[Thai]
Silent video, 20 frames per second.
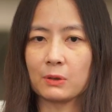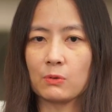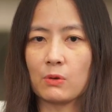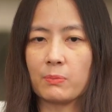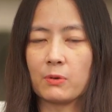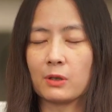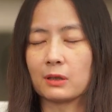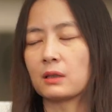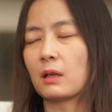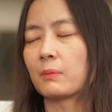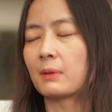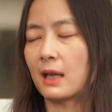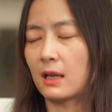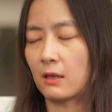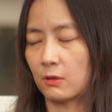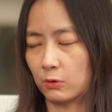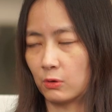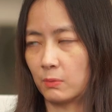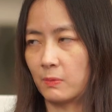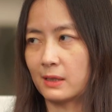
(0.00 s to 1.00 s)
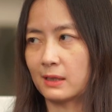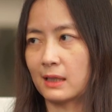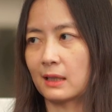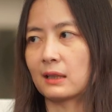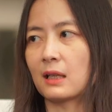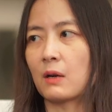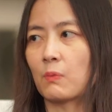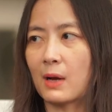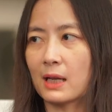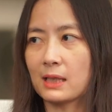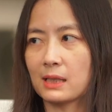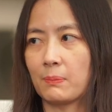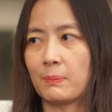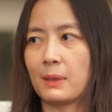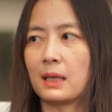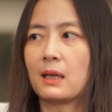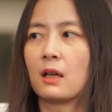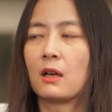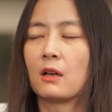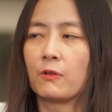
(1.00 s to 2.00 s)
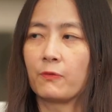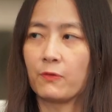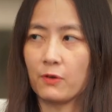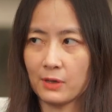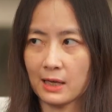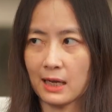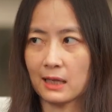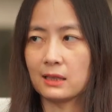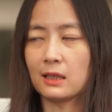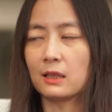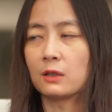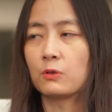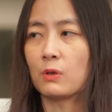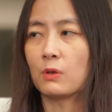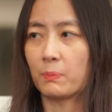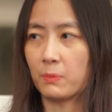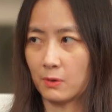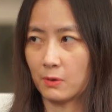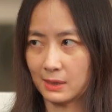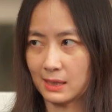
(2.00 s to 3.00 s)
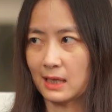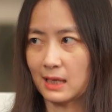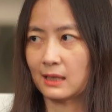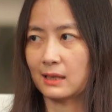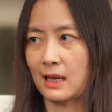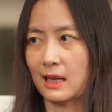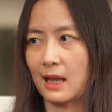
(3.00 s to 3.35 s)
บตัวผลตอบแทนของตัวบริษัท แต่ว่าจะไปโฟกัสที่ตัวโปรเจกต์